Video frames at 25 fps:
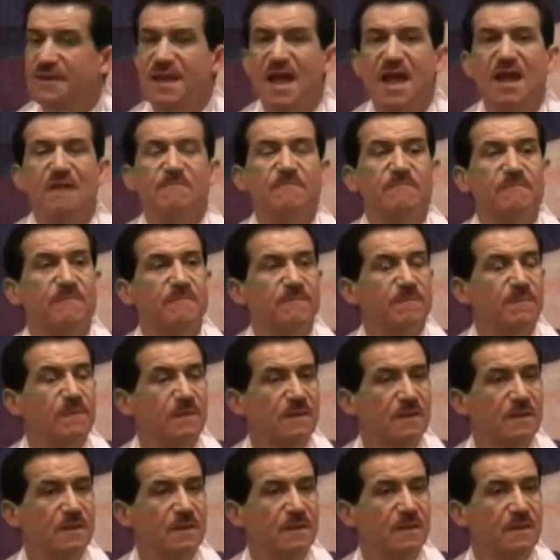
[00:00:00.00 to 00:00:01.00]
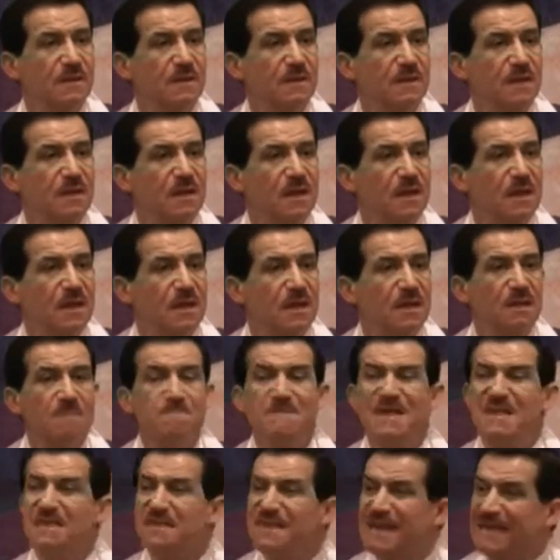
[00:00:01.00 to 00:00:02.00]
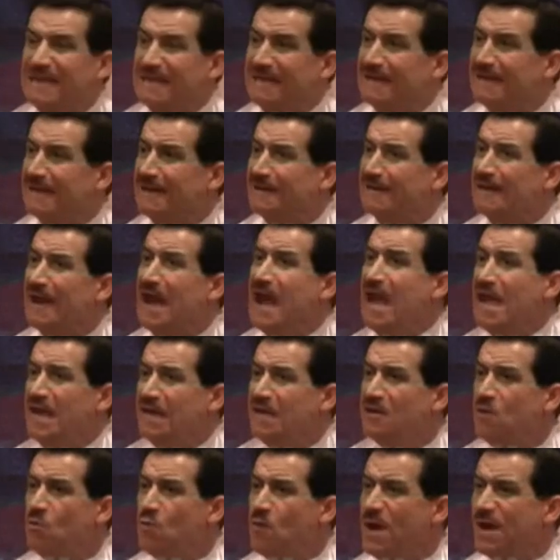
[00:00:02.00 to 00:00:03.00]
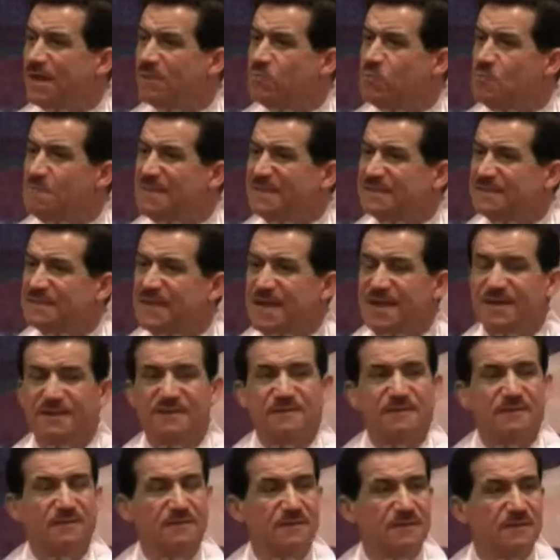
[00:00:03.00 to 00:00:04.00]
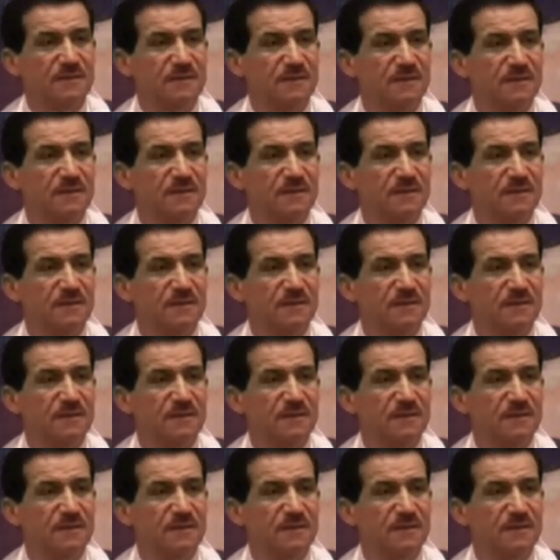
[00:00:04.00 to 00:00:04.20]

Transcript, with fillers: نعم لما نذكر الراحل هوارب مدين